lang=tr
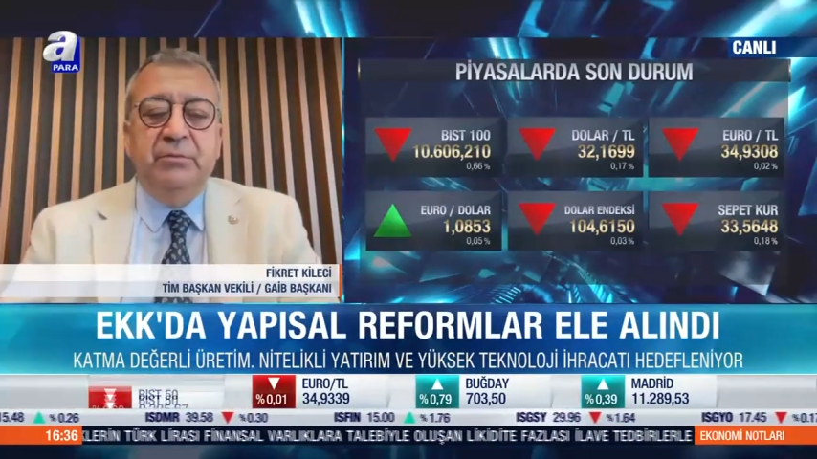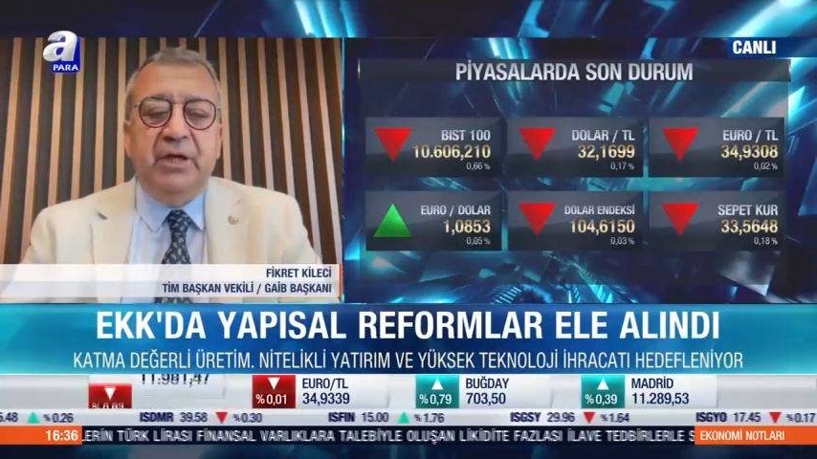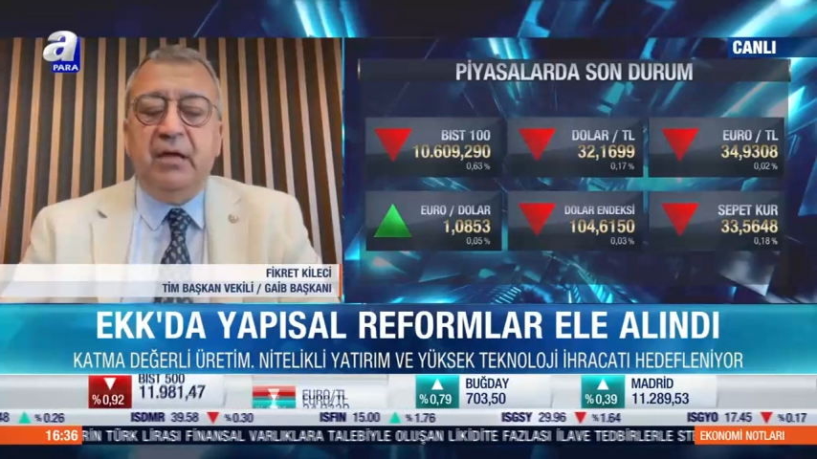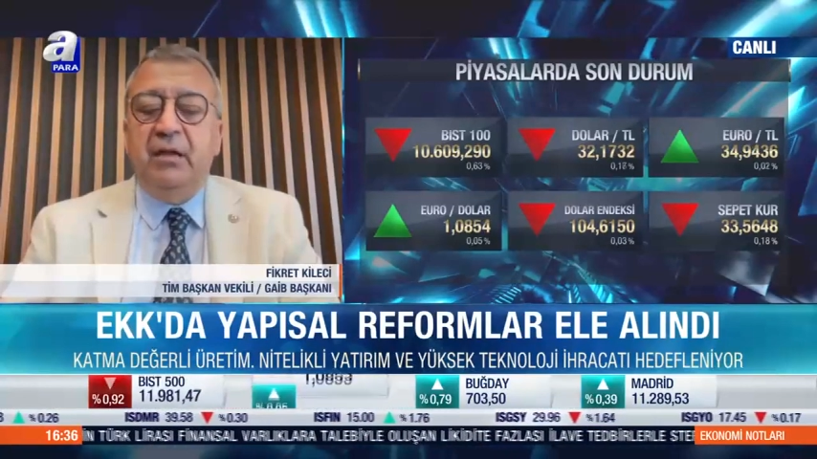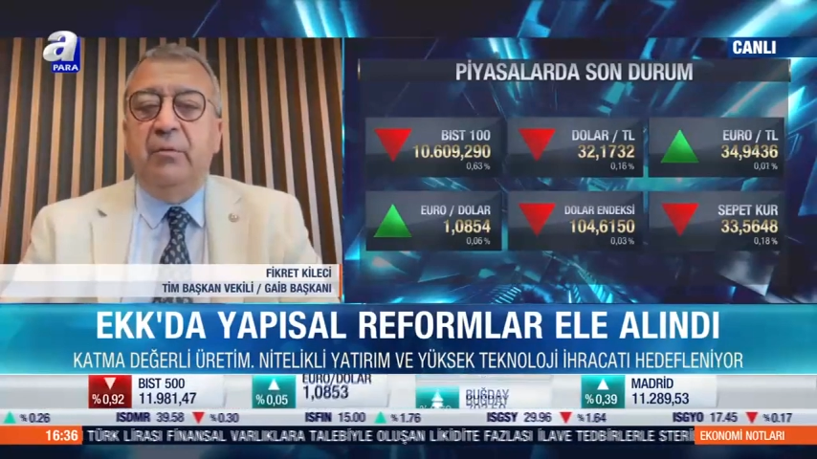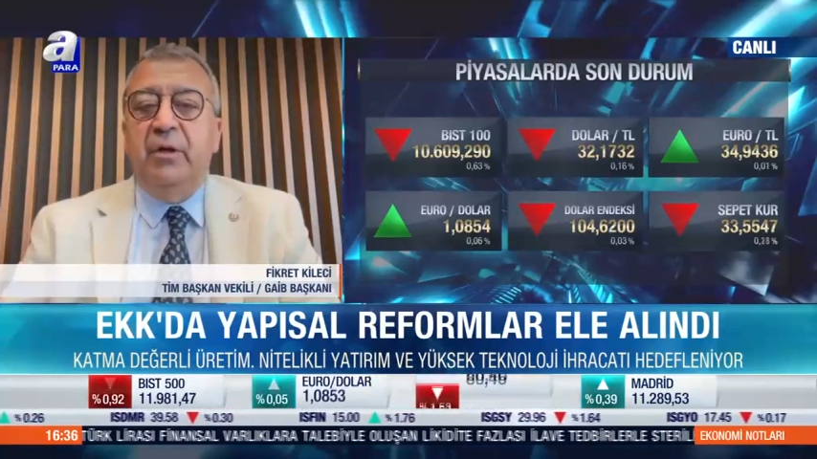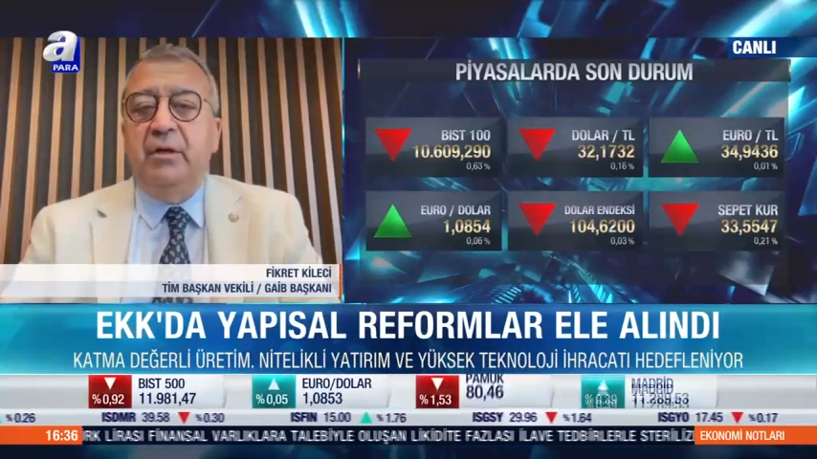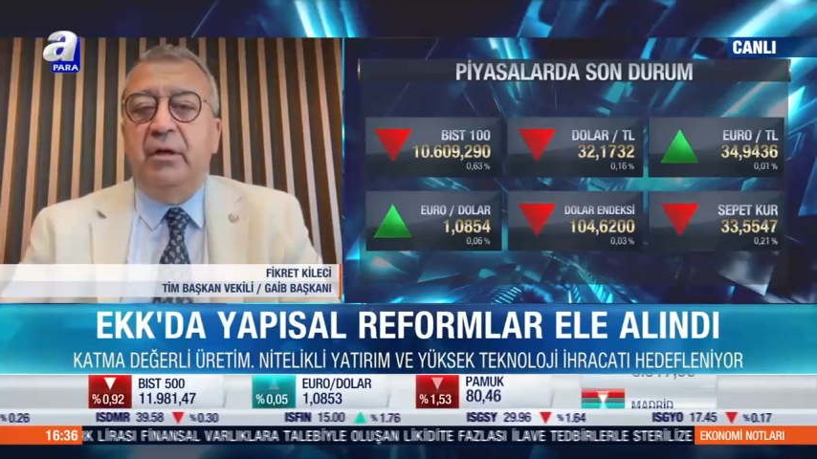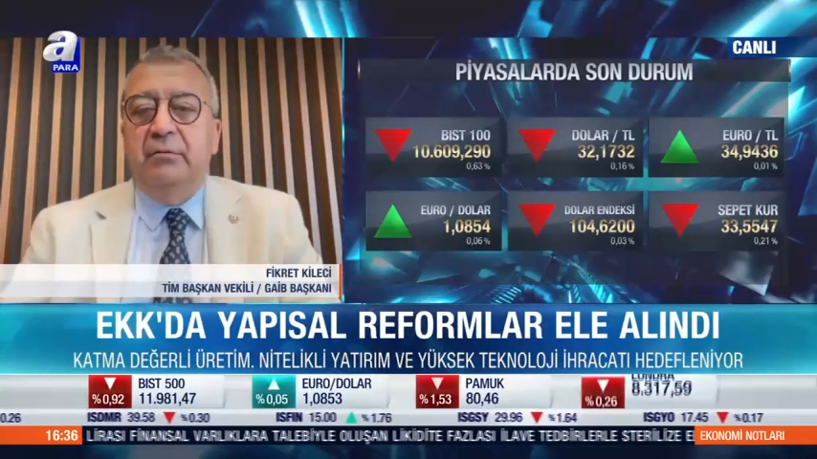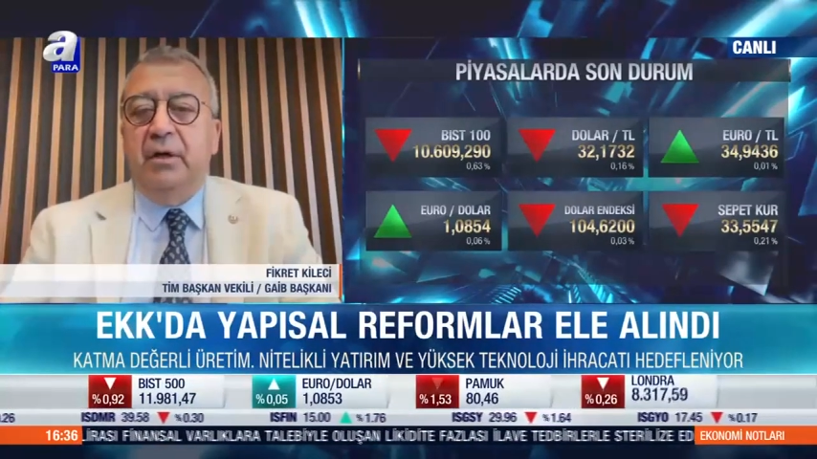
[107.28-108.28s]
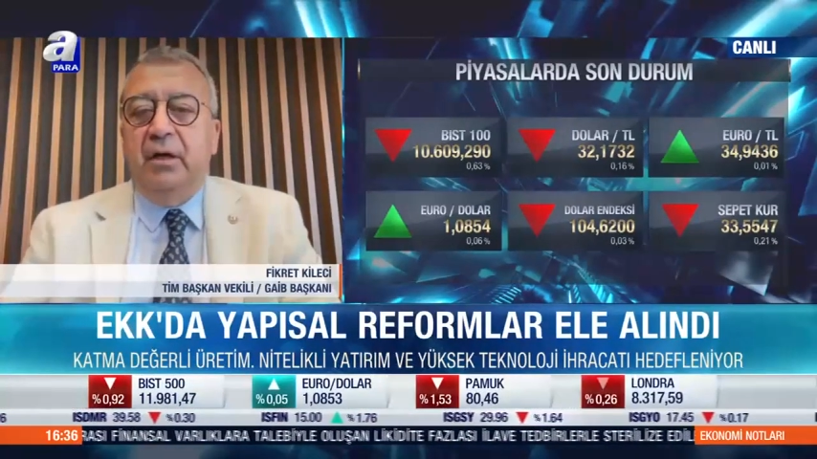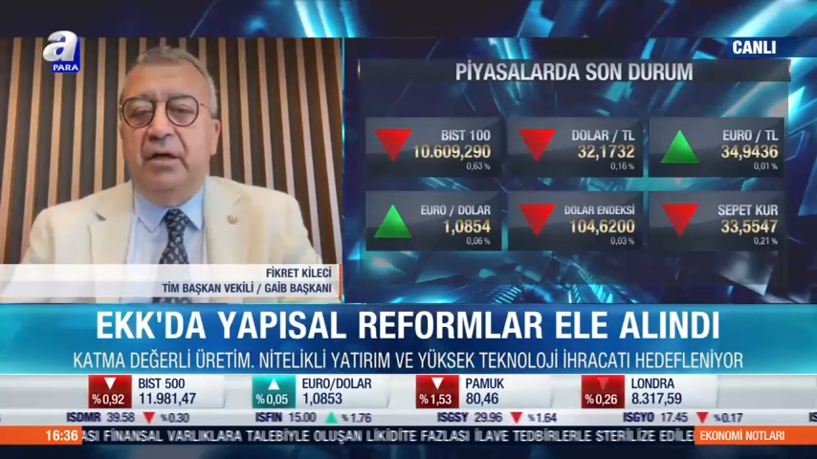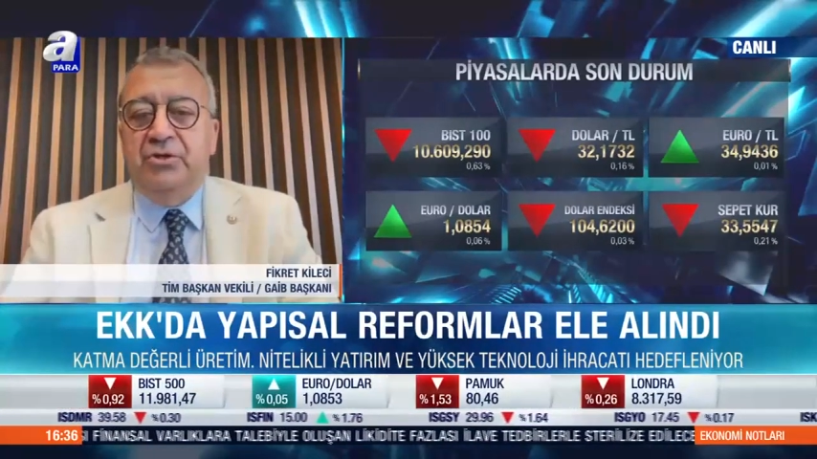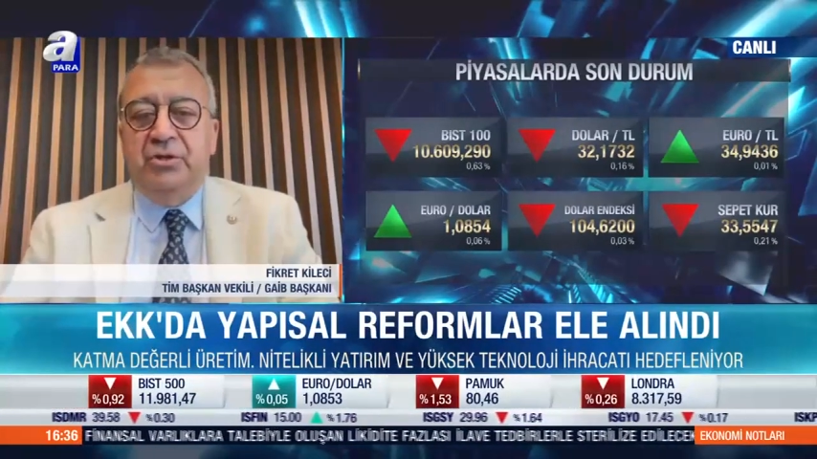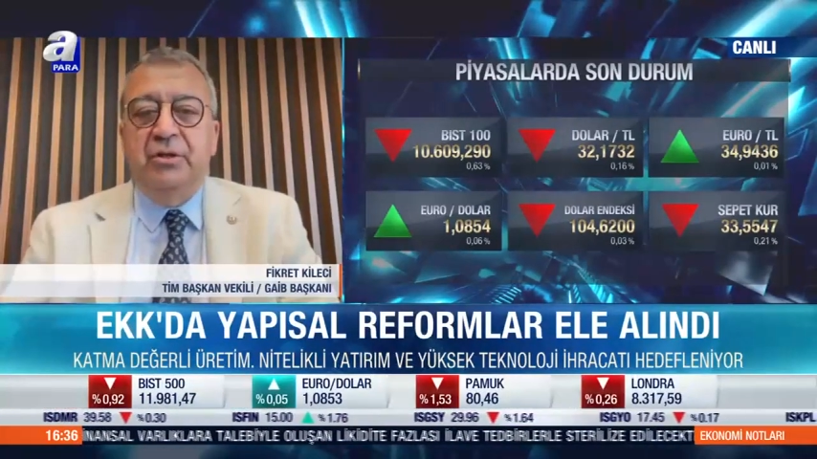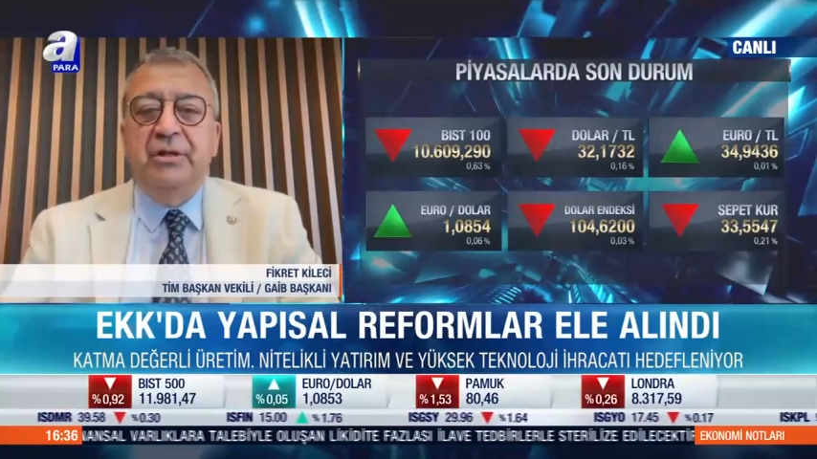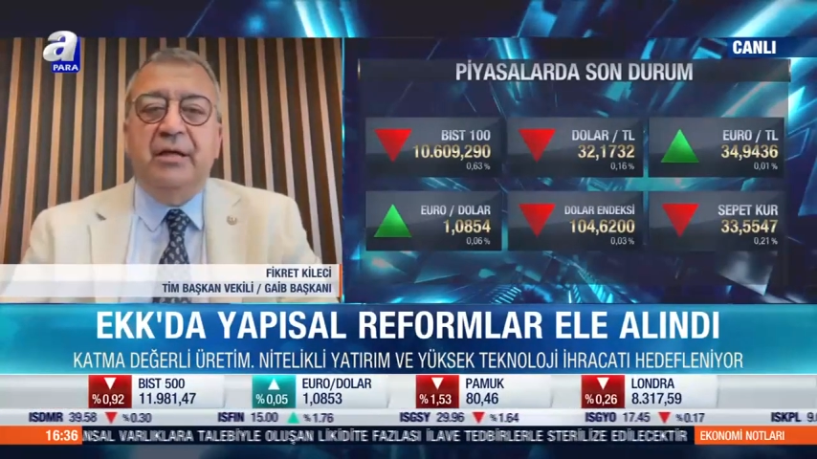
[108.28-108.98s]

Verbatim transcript: reklam aracı